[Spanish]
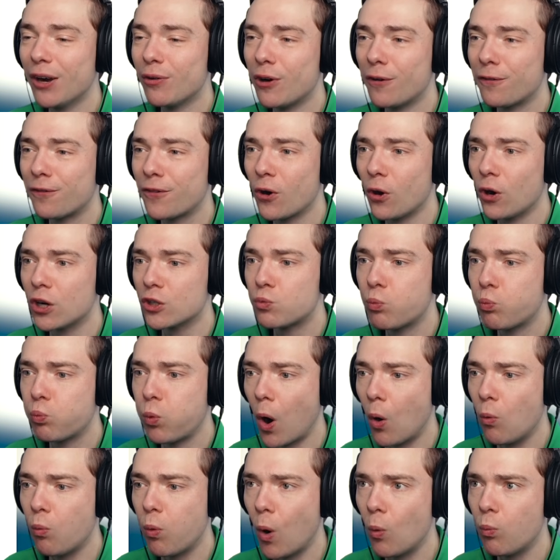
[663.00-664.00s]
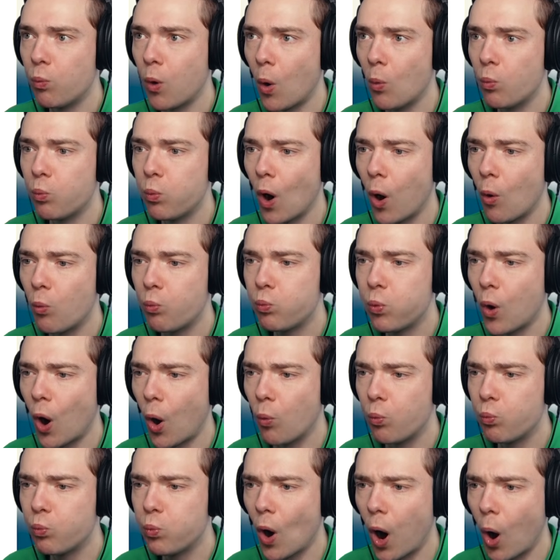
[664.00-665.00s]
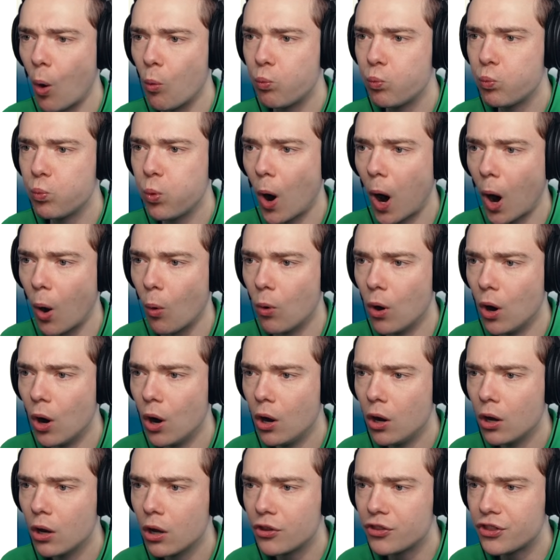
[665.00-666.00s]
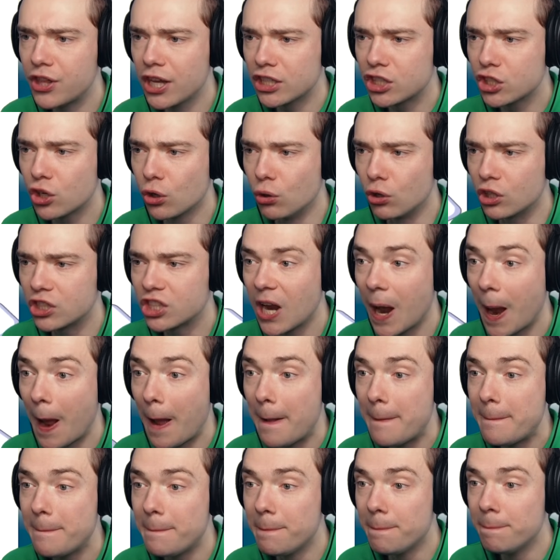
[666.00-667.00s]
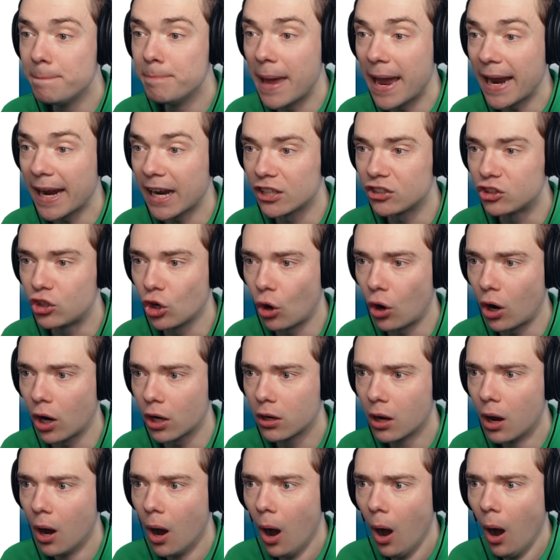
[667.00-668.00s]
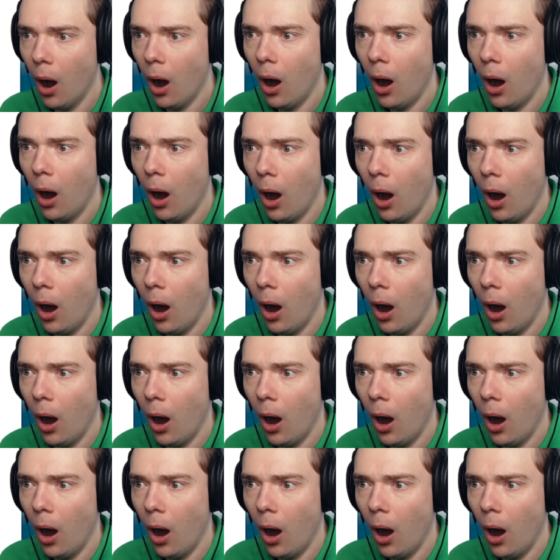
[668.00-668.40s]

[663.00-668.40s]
claro. Wow, wow, wow, wow, wow, wow, Esto se ve mega oscuro. ¡Oh!